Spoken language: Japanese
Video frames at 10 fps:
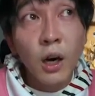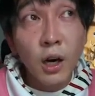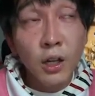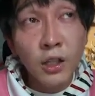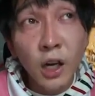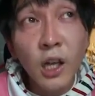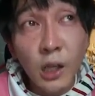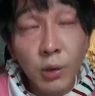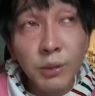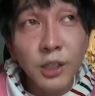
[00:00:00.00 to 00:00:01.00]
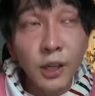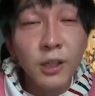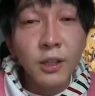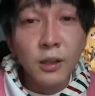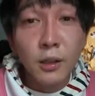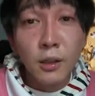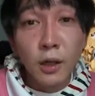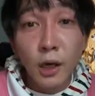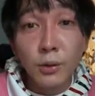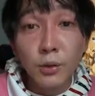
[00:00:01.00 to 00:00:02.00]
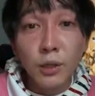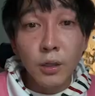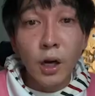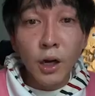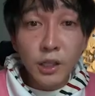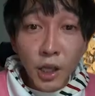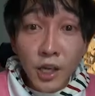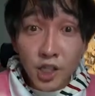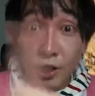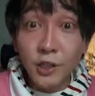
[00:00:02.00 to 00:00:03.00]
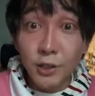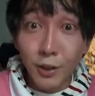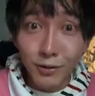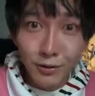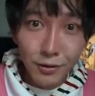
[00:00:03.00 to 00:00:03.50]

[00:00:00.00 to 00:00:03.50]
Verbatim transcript: あれキャラなのみたいな。ああいうのってキャラ、あれキャラじゃないんだよ。